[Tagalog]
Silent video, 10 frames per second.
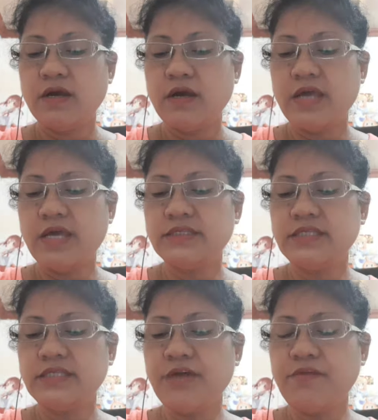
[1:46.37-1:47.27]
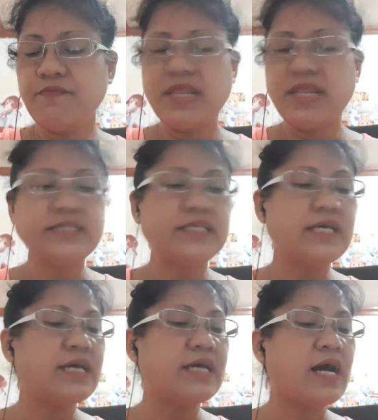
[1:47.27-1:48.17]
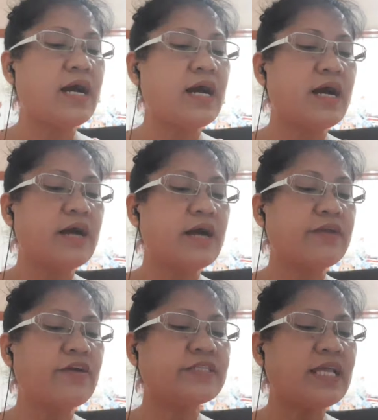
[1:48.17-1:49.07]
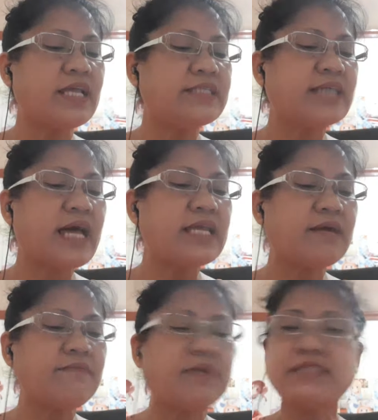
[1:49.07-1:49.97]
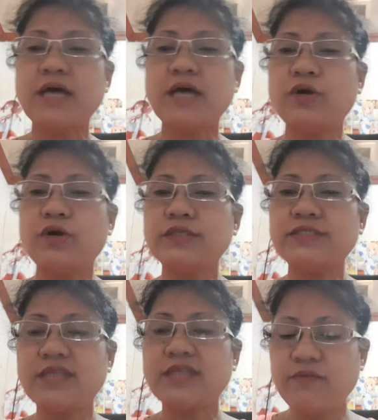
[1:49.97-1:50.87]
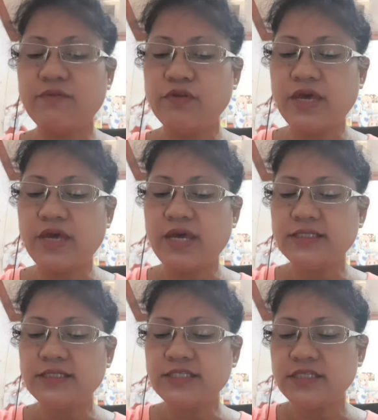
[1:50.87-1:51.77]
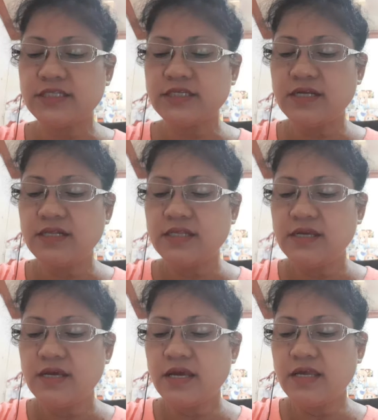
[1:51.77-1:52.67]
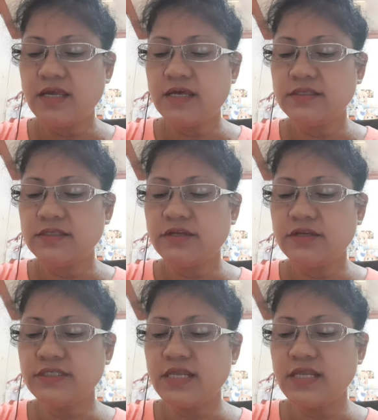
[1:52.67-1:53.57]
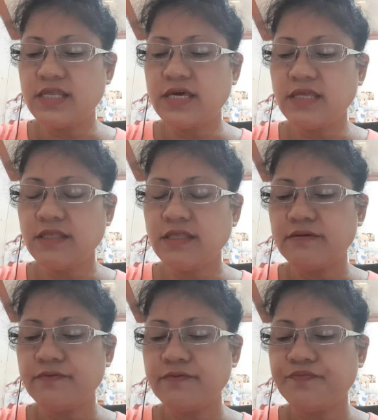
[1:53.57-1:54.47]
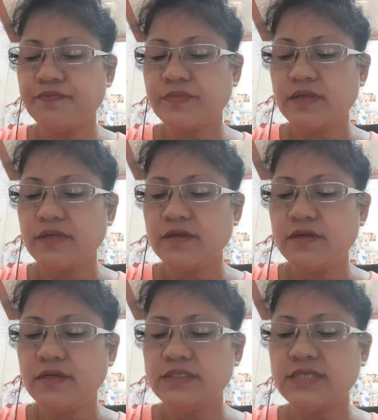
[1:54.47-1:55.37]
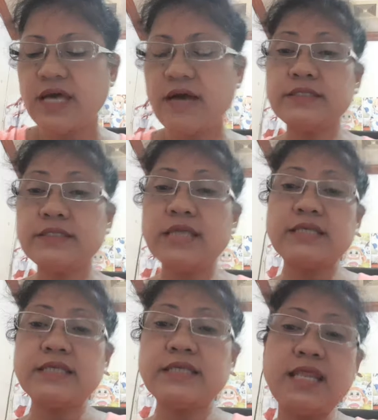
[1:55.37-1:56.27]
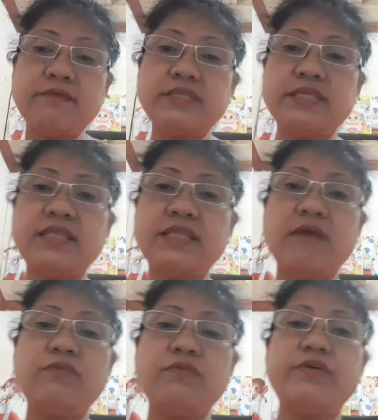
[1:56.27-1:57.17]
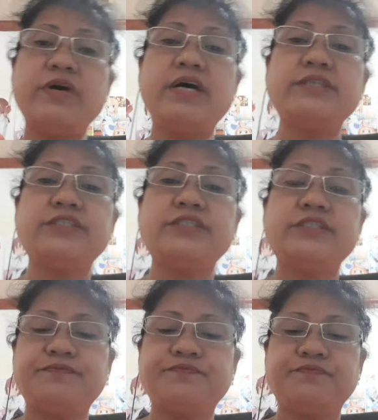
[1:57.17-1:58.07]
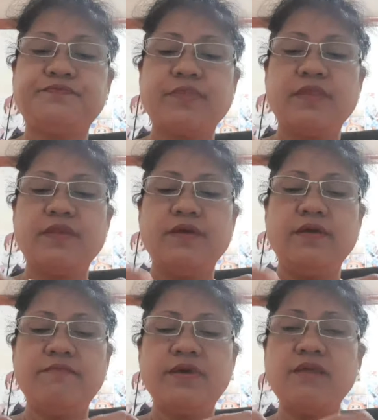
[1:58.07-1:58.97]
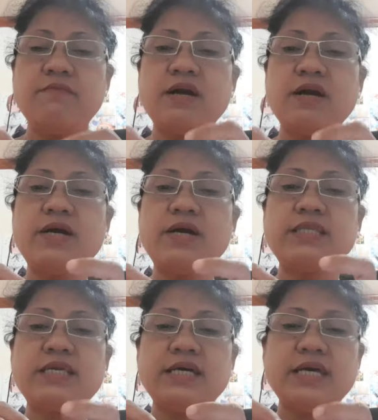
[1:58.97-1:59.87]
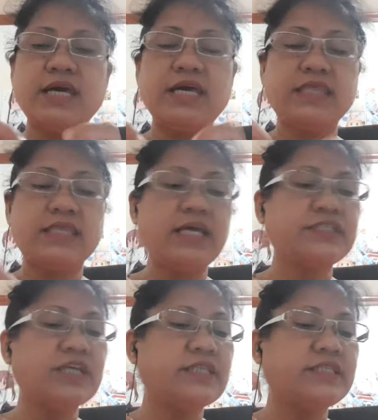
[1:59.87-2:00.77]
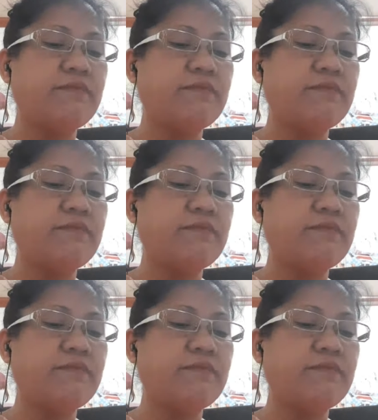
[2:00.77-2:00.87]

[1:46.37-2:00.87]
Ayan, si ano pala si uh, Rosaline, sali ka ba sa, ano, sa WH? Ayan. Rosaline, sa sasali ka ba sa WH? Para magawa kita ng entry at saka si